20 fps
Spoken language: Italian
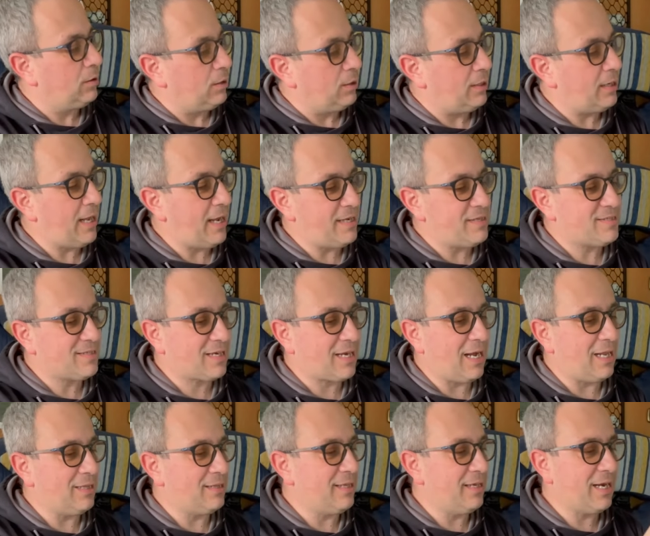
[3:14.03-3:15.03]
lei
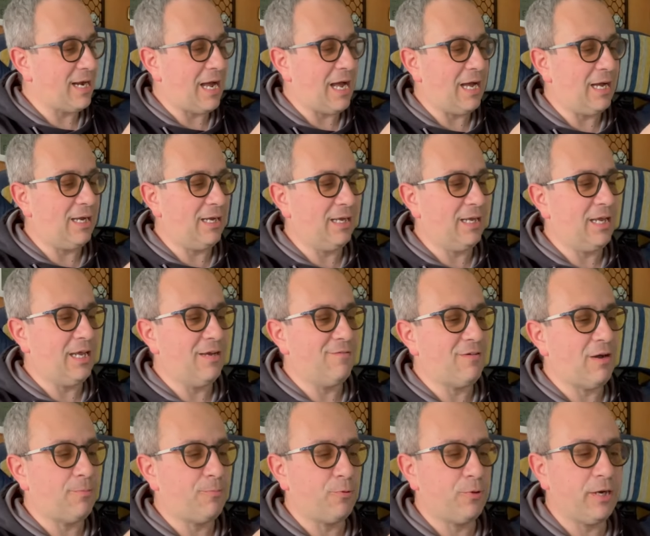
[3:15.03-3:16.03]
scalderà e
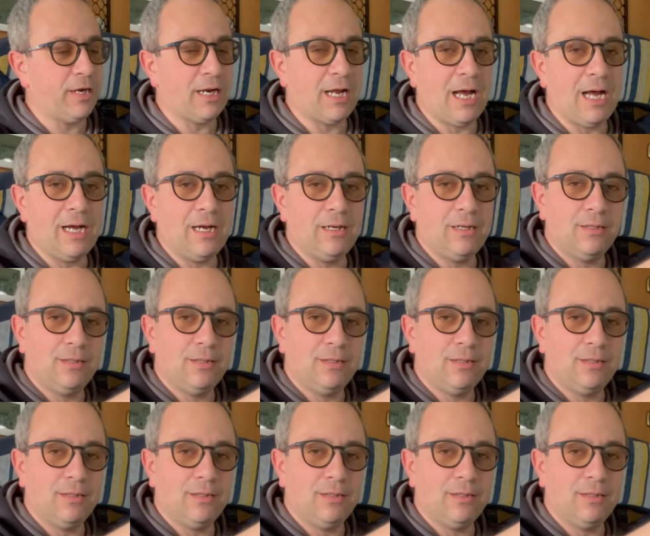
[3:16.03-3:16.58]
evaporerà